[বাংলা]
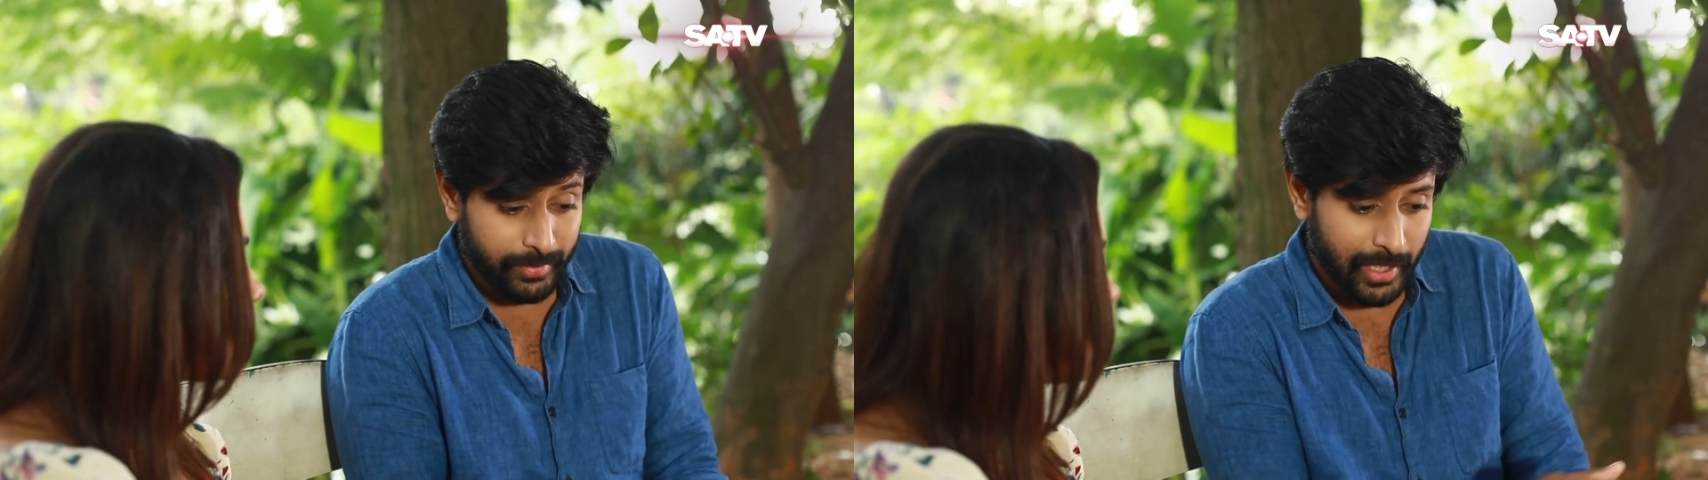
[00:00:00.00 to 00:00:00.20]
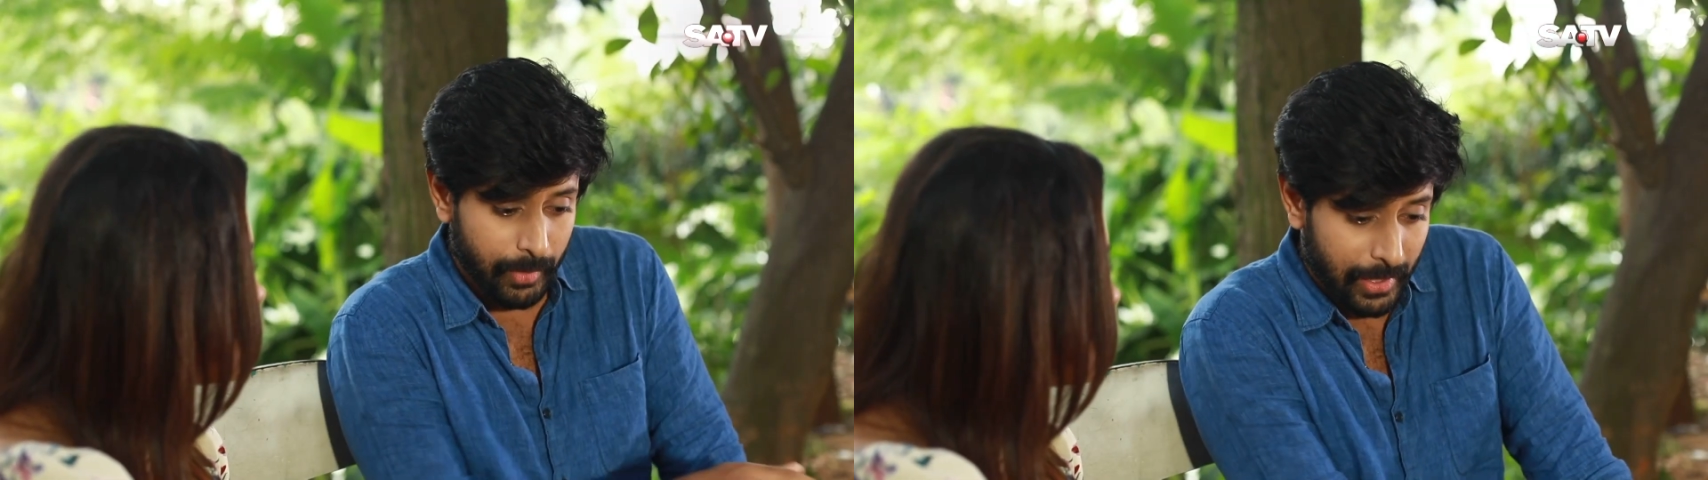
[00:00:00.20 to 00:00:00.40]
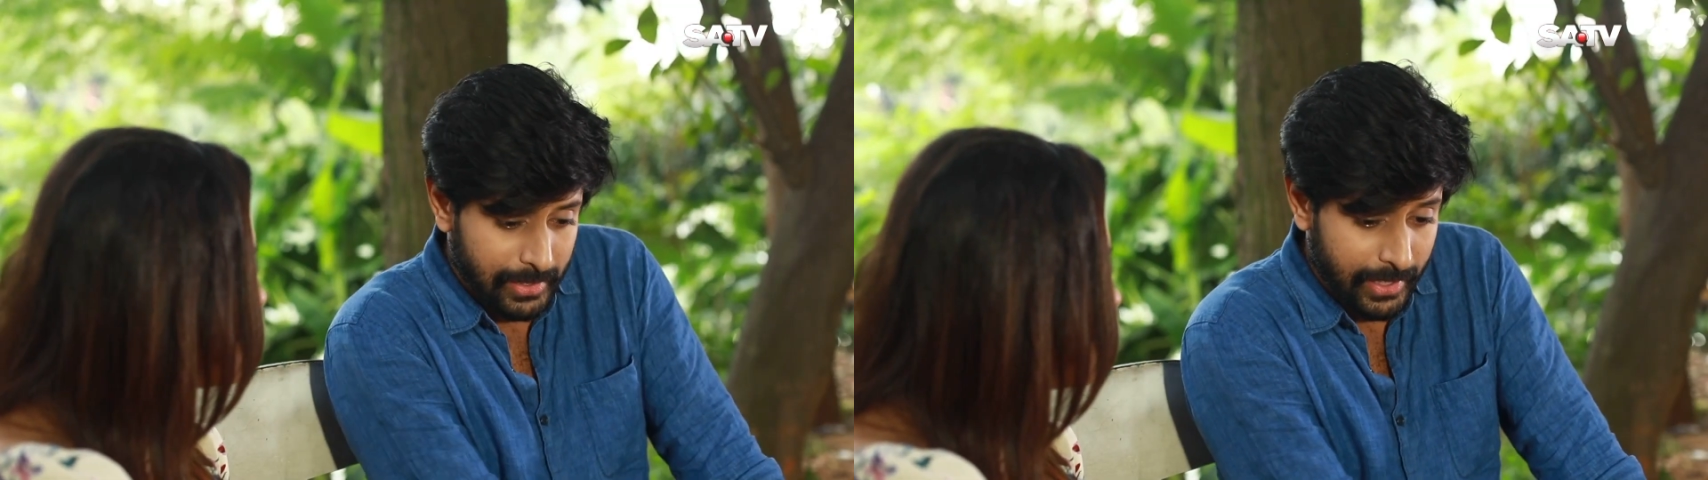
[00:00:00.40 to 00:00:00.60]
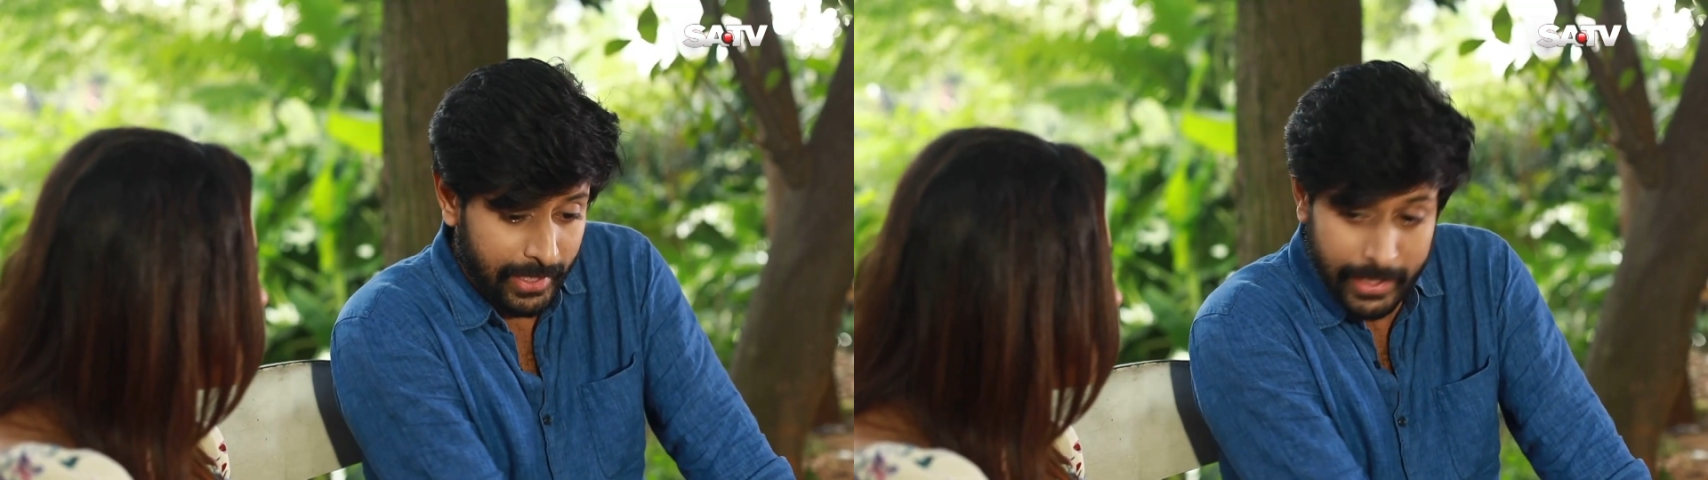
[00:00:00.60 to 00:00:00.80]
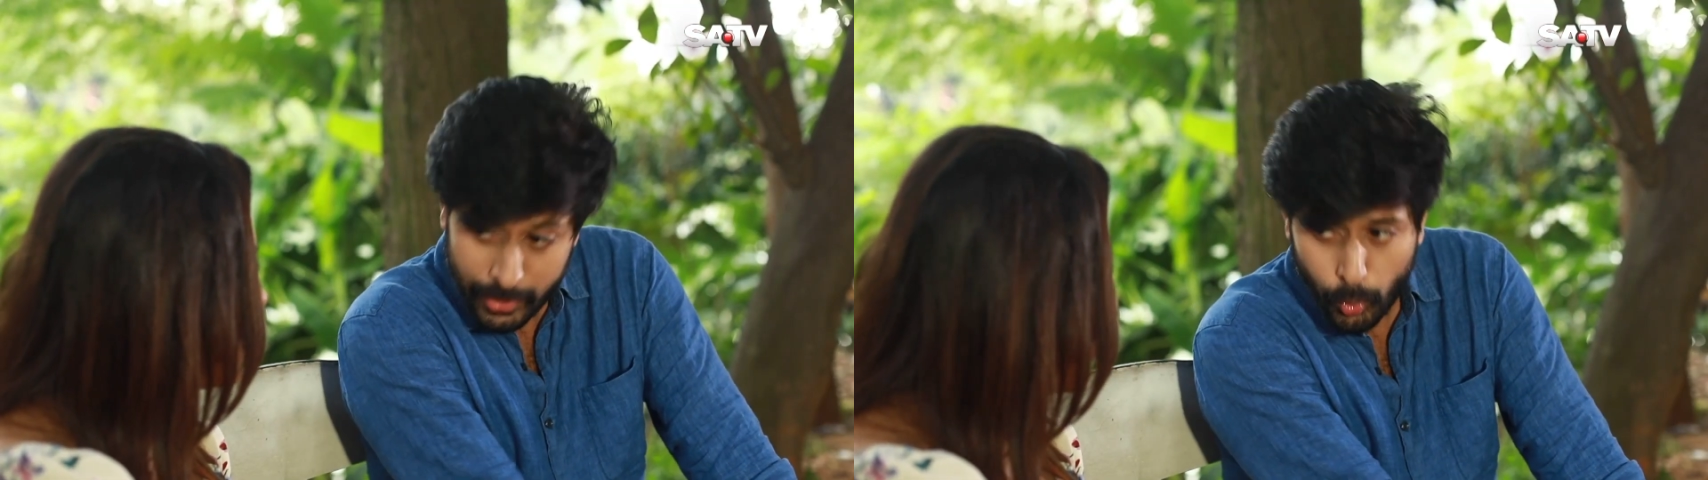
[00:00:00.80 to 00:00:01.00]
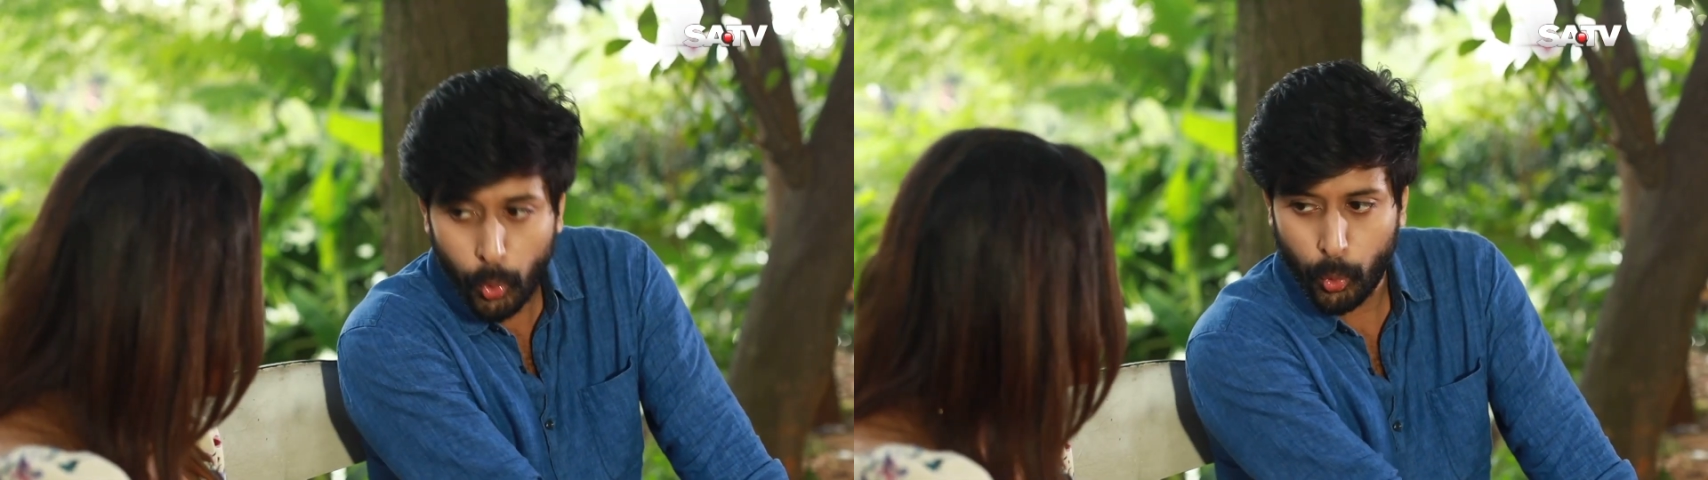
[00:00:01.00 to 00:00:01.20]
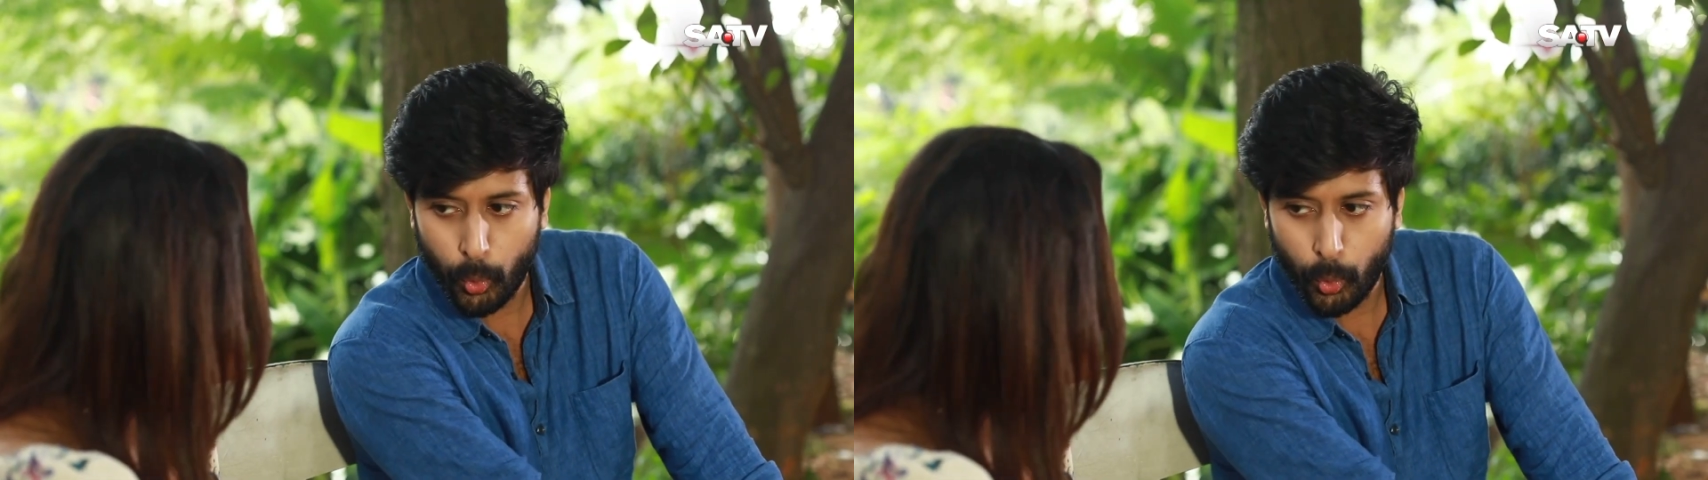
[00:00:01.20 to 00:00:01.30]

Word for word: ওই সিনেমার যে হিরো